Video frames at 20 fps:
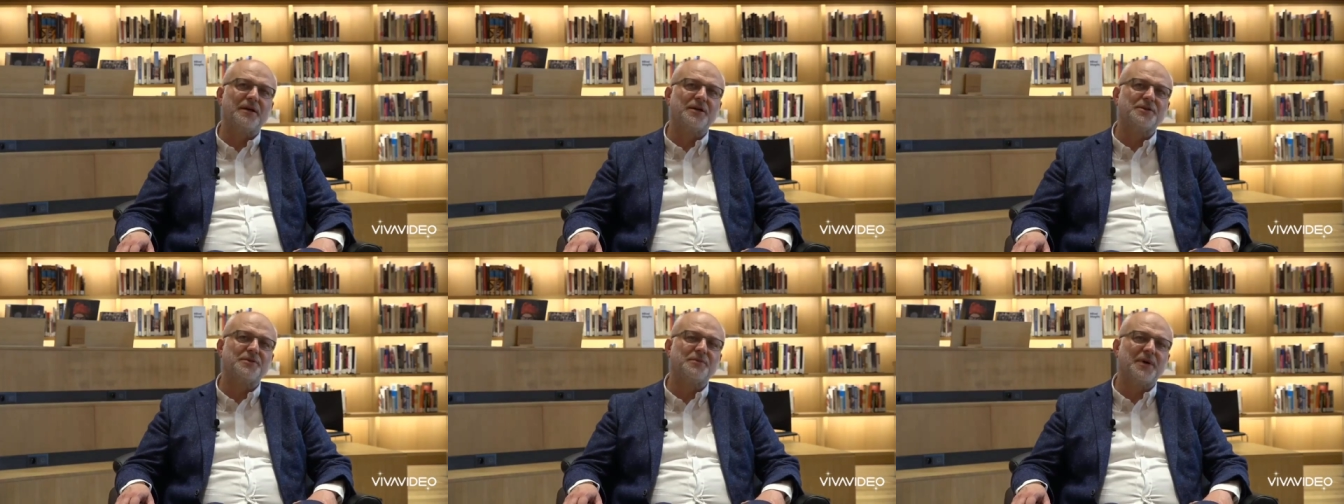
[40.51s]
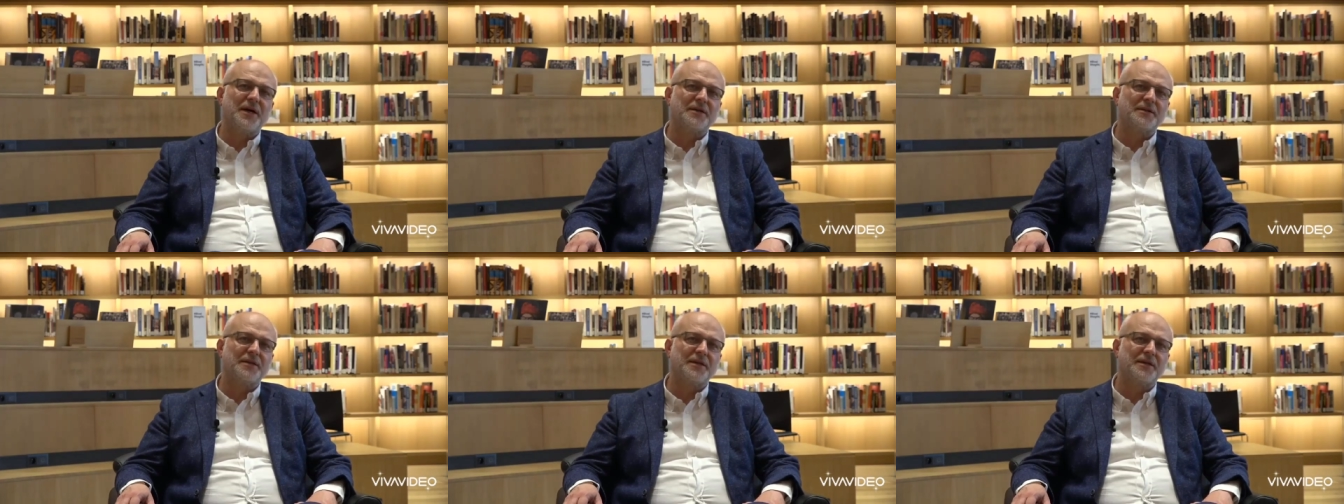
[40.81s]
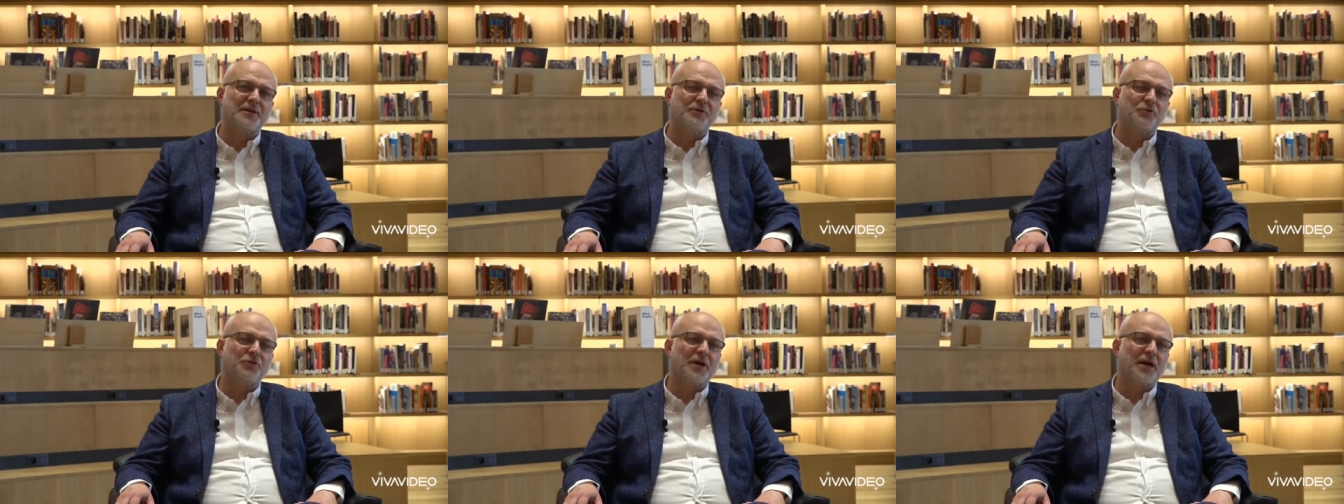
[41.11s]

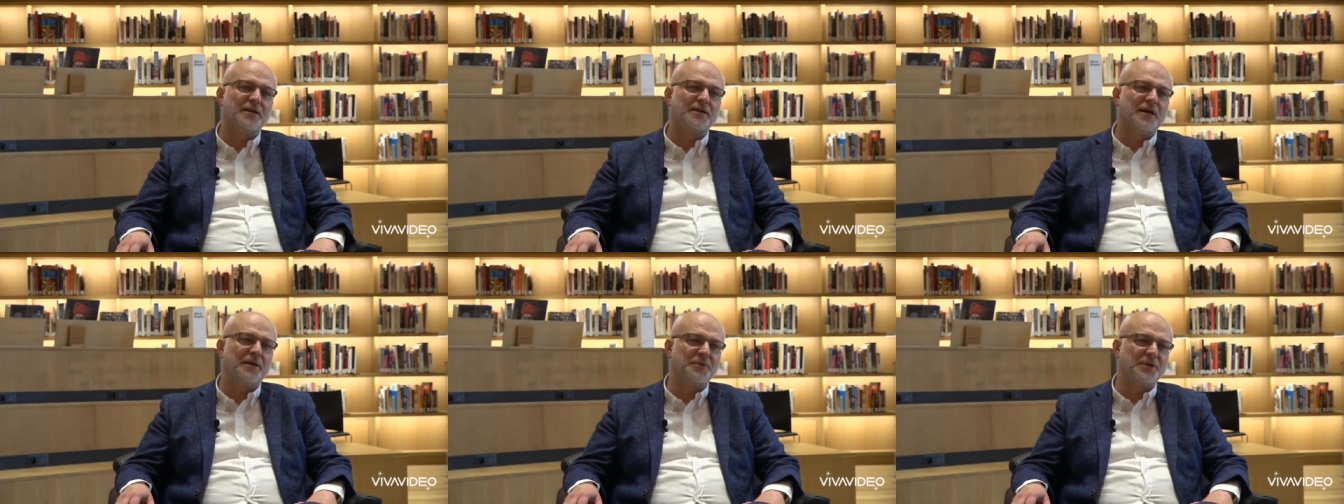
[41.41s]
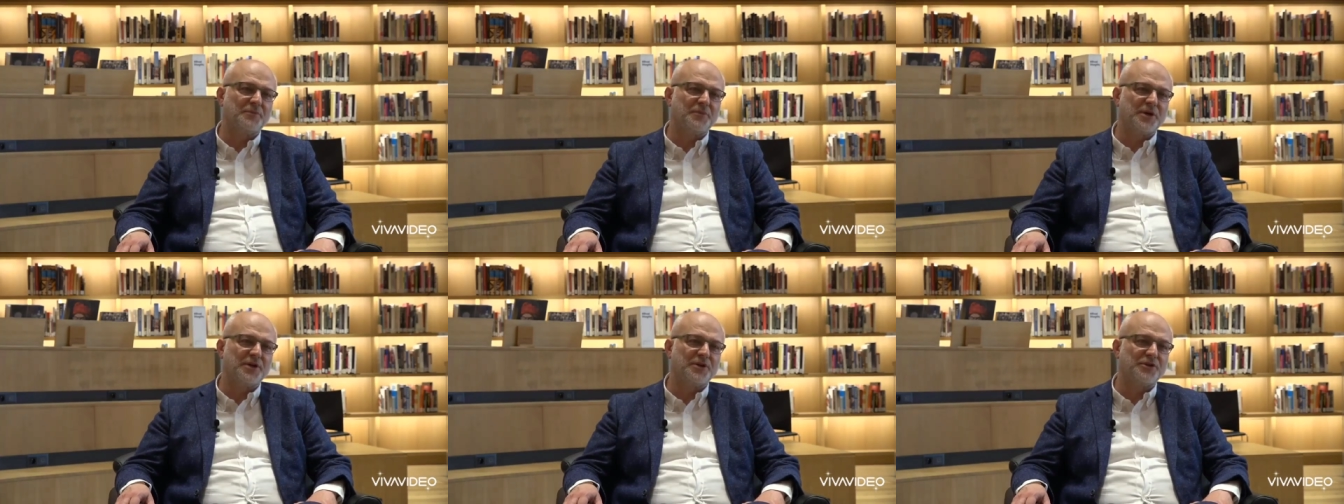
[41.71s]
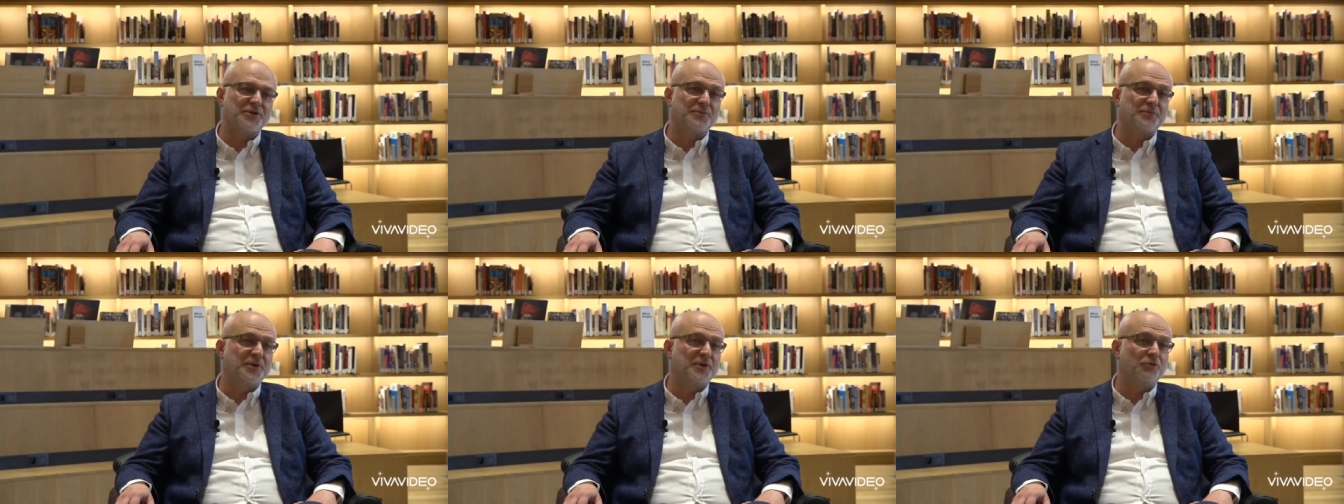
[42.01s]
Acımakta yukarıdan bir
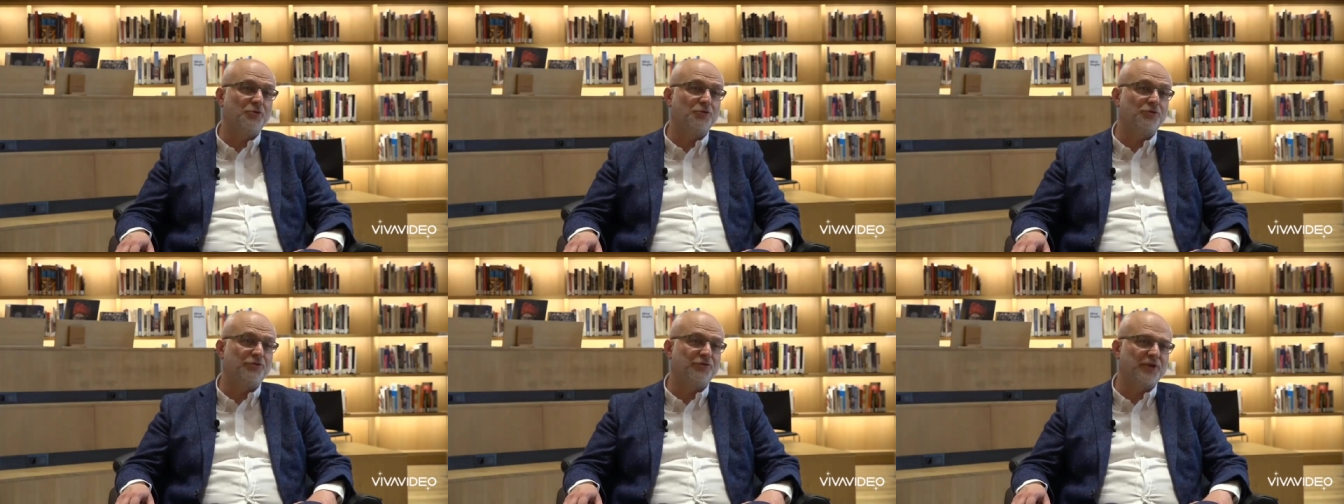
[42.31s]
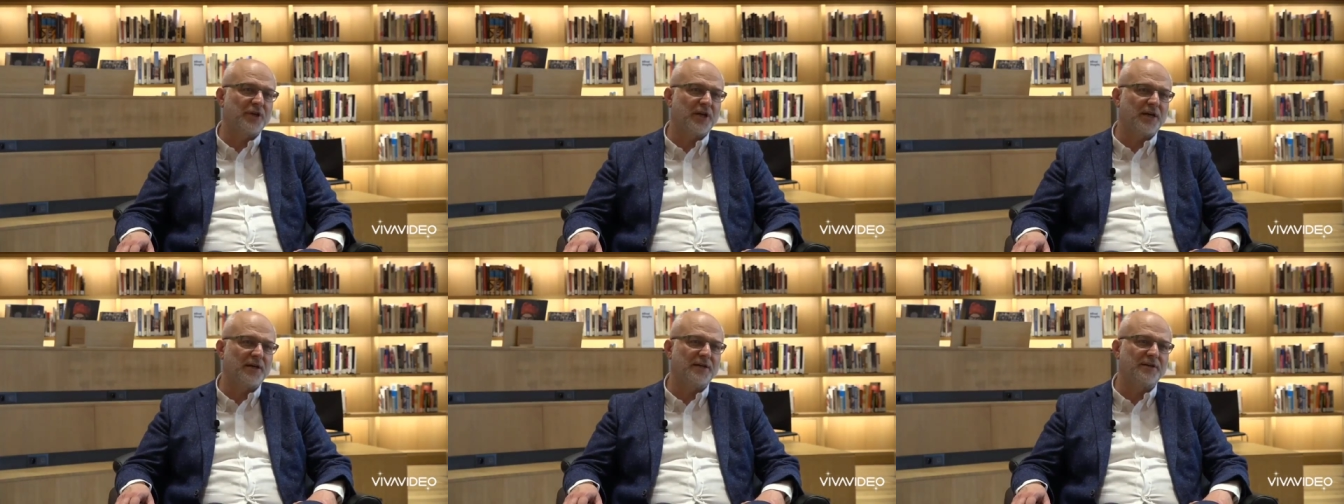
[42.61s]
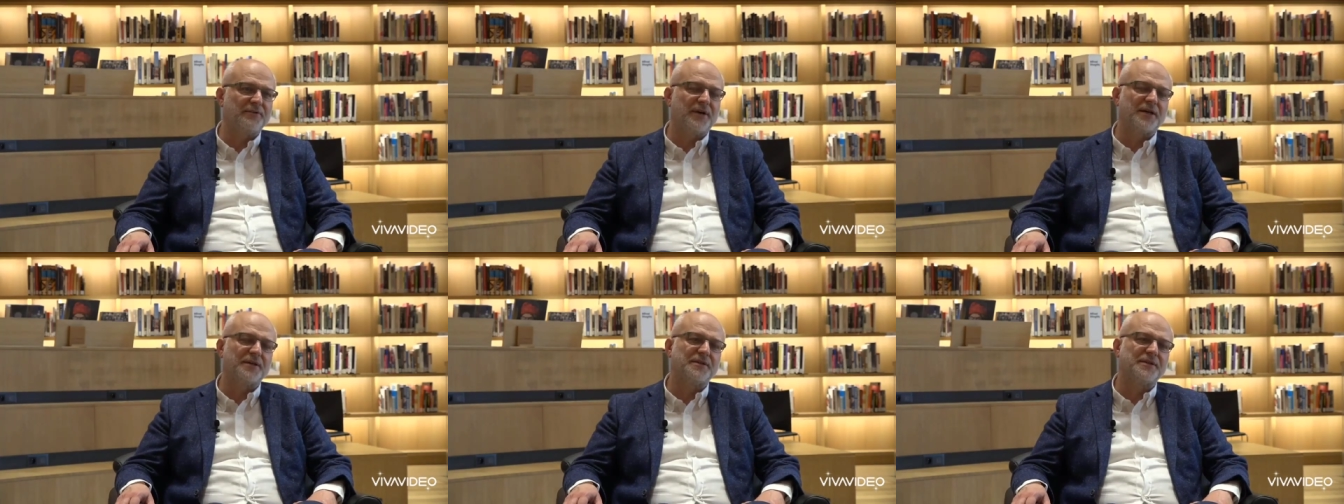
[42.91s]
bakış, bir
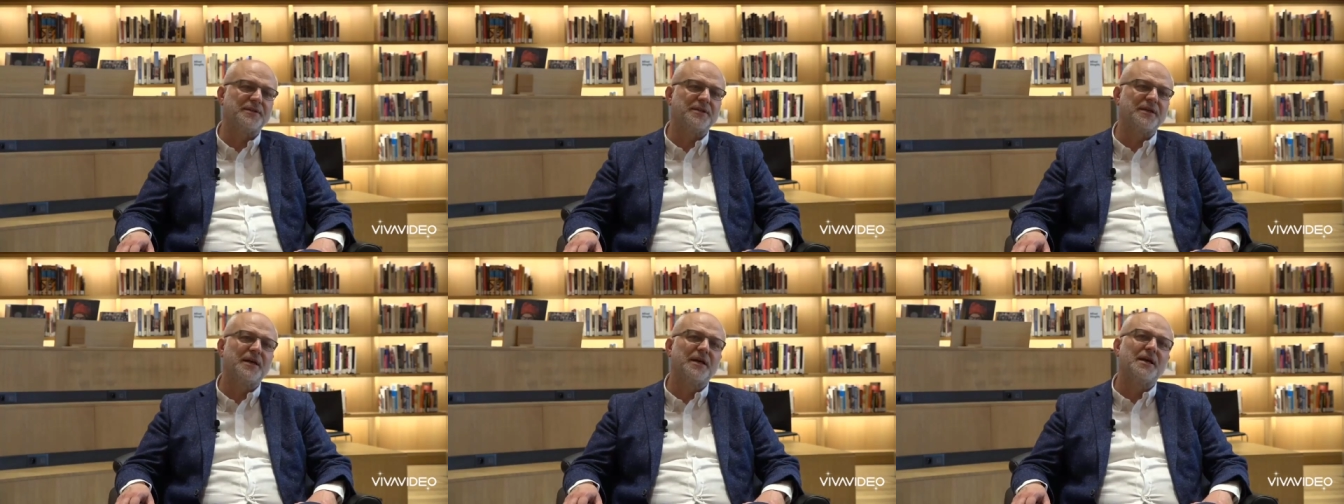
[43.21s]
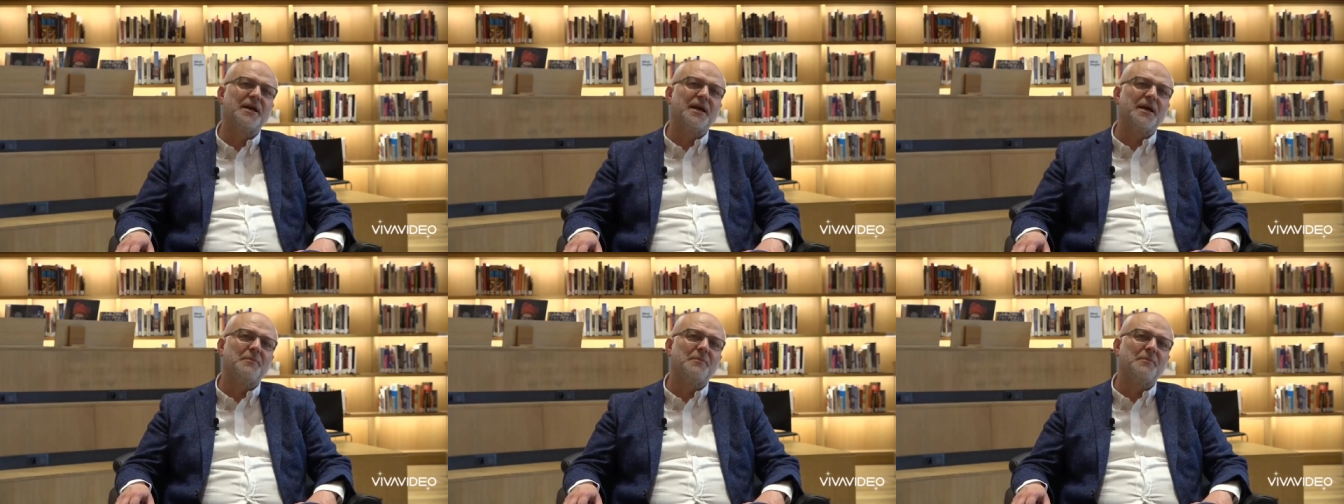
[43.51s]
lütufkarlık vardır.